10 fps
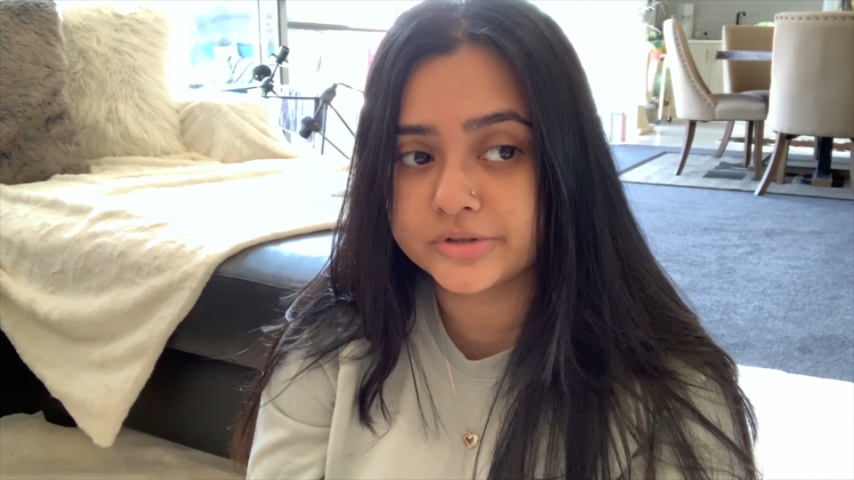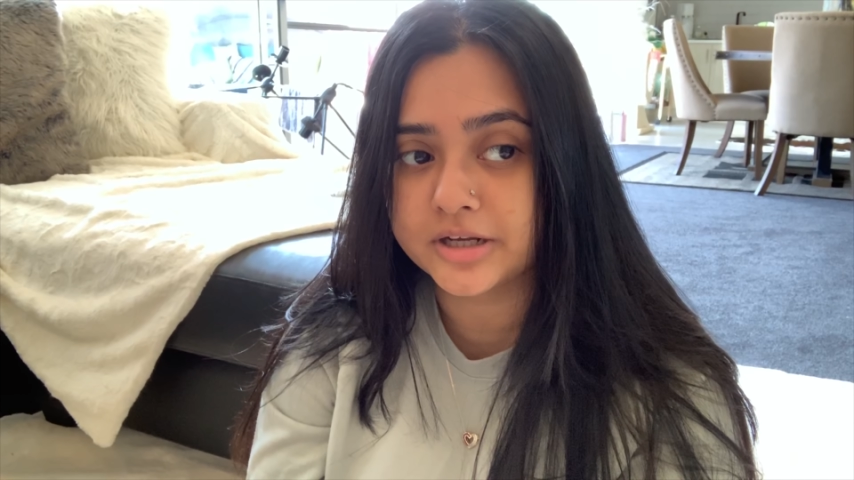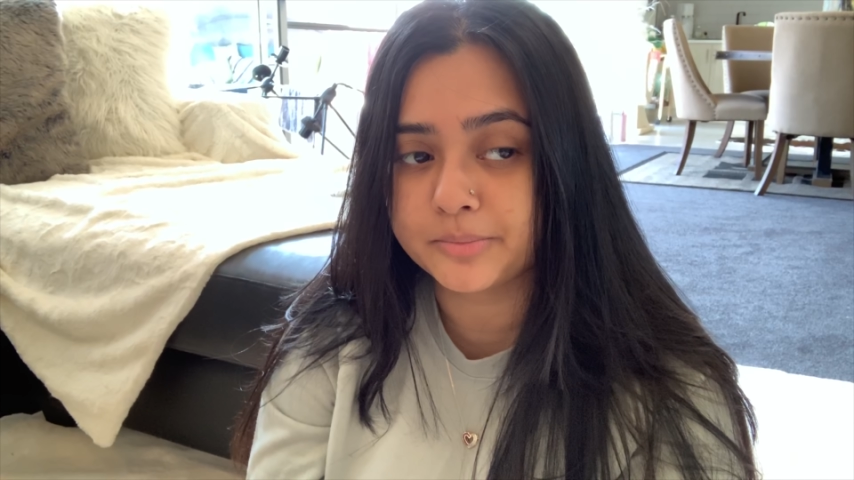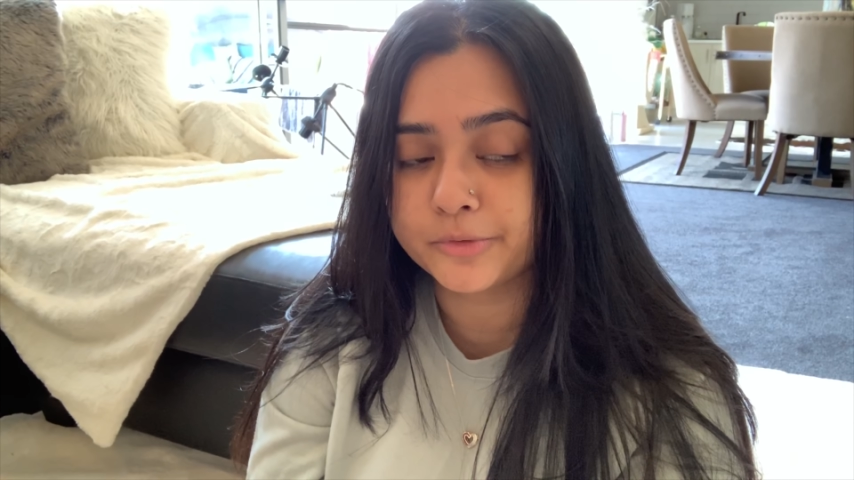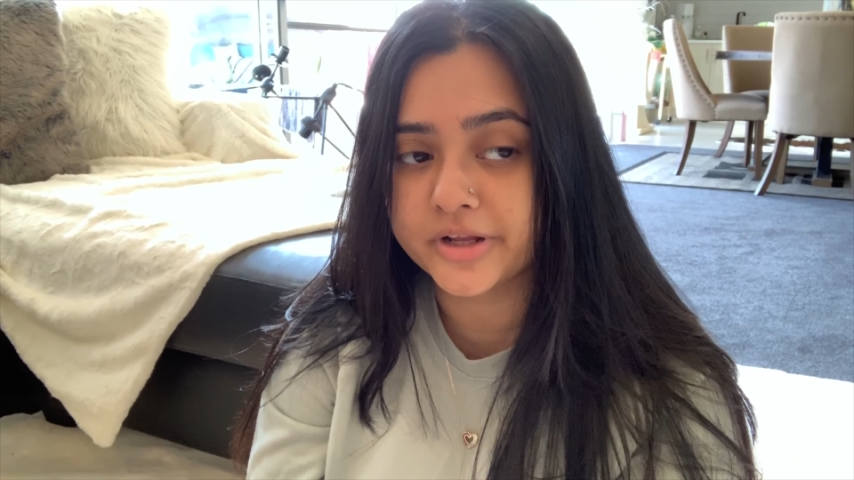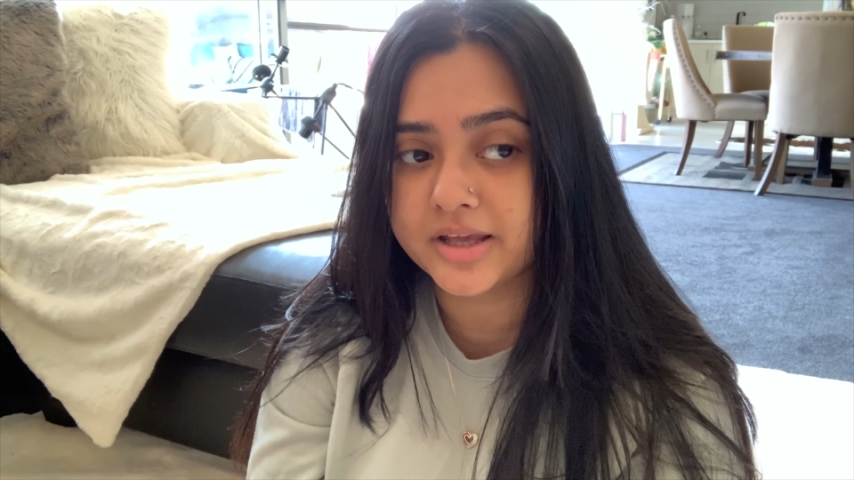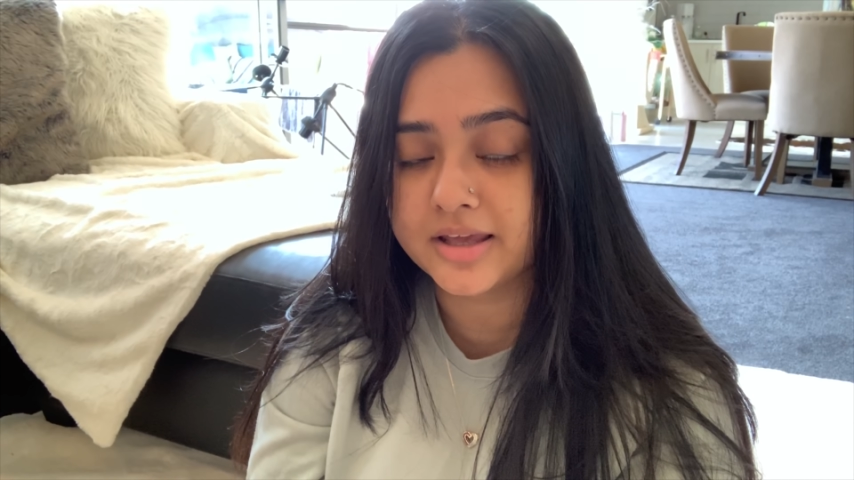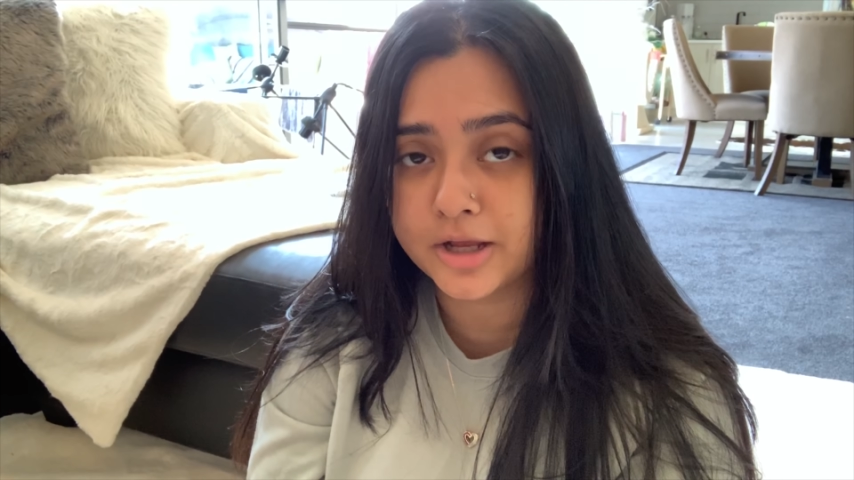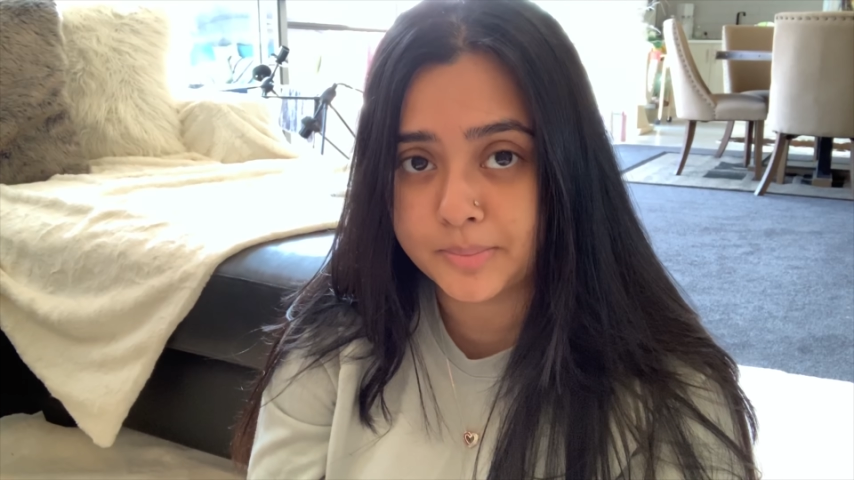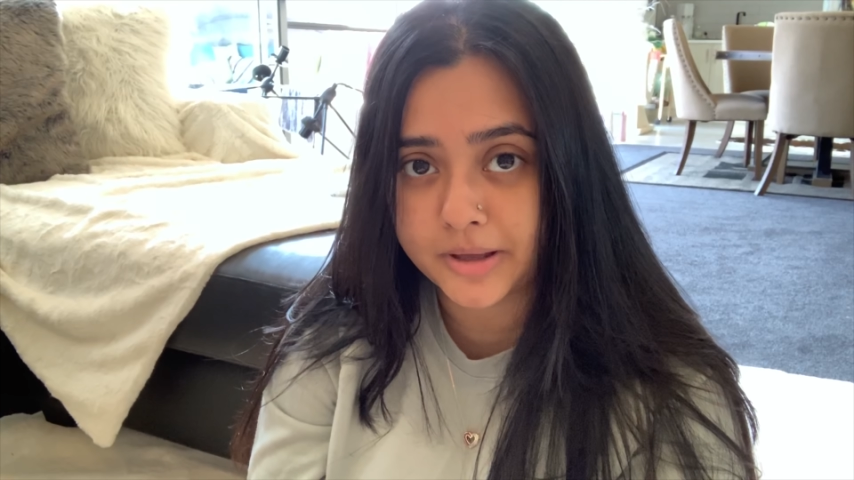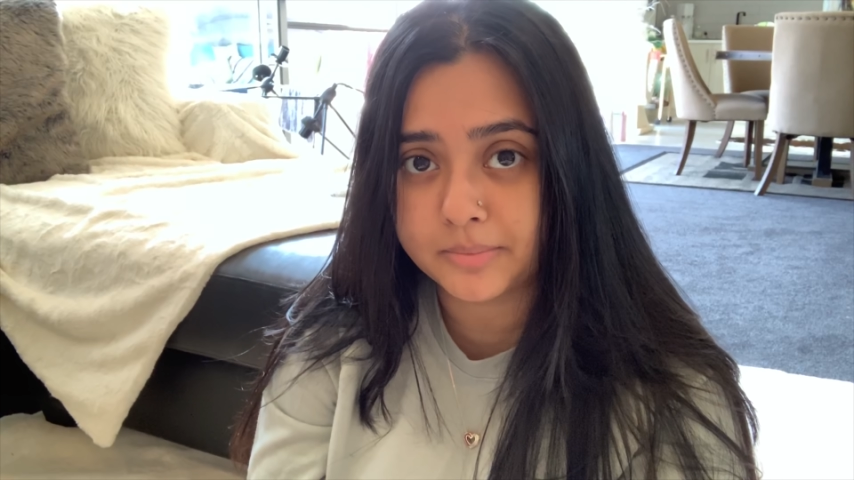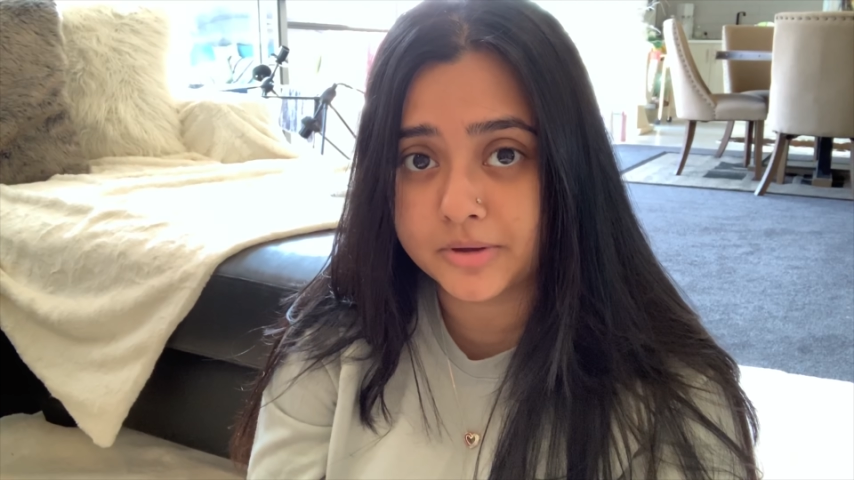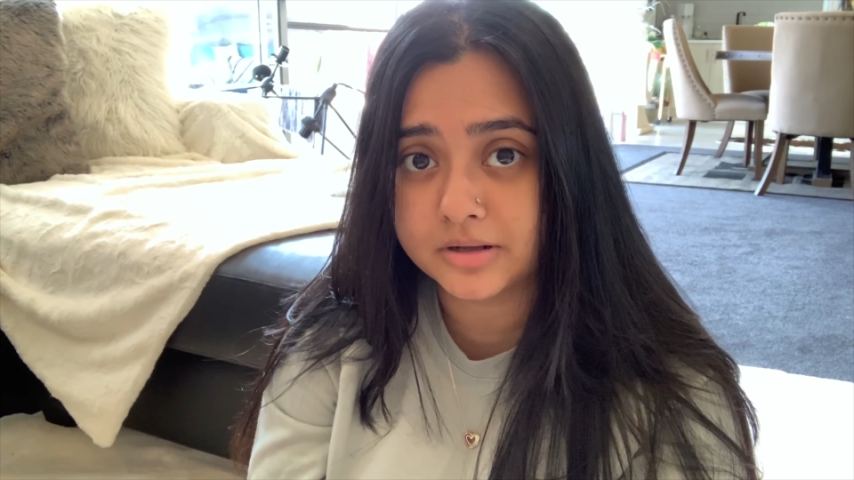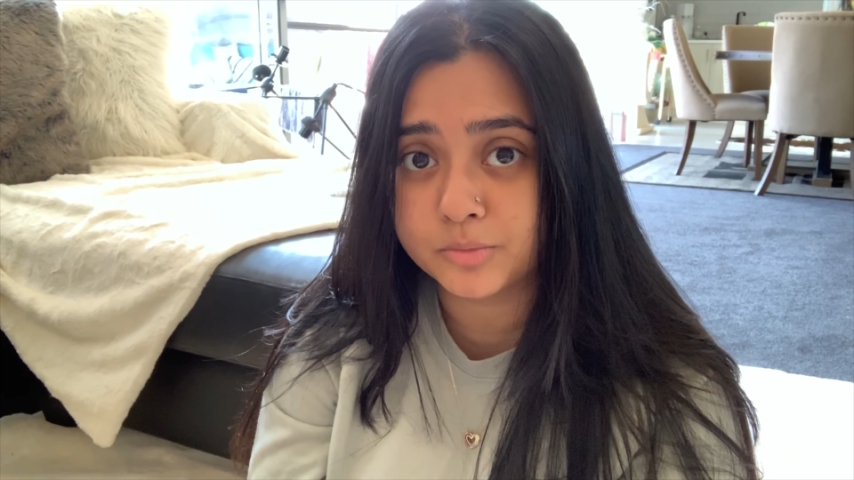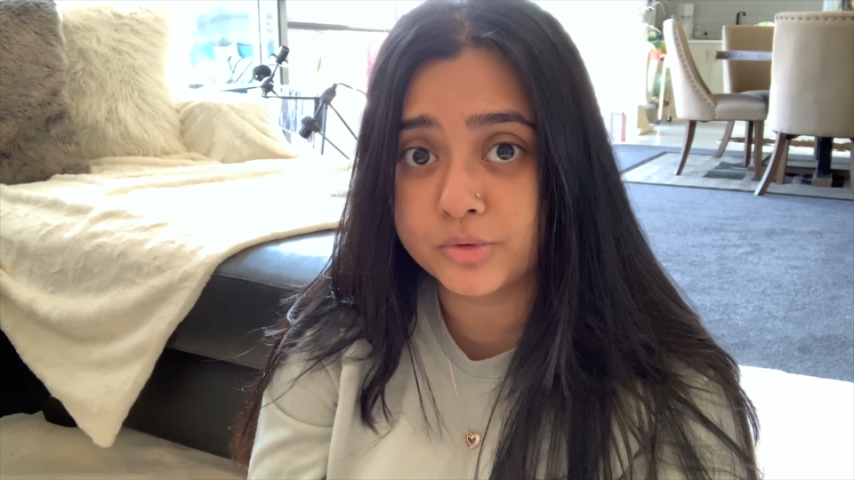তারপরে হেয়ার প্যাক
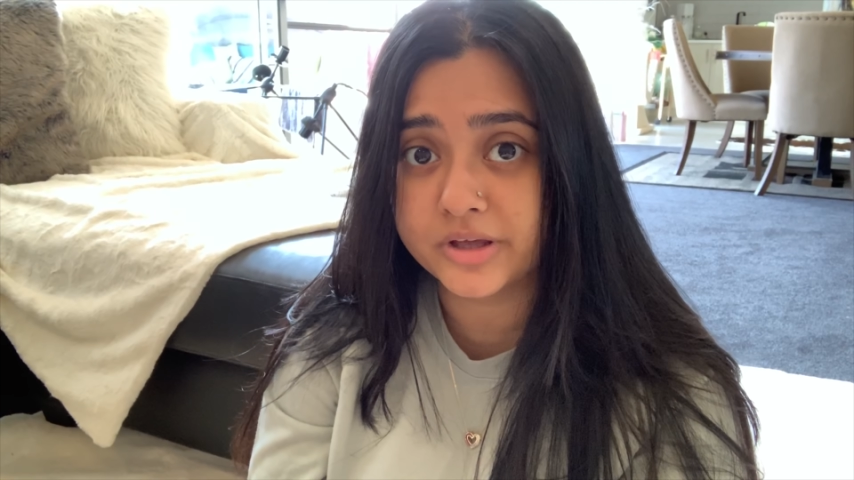বানাবো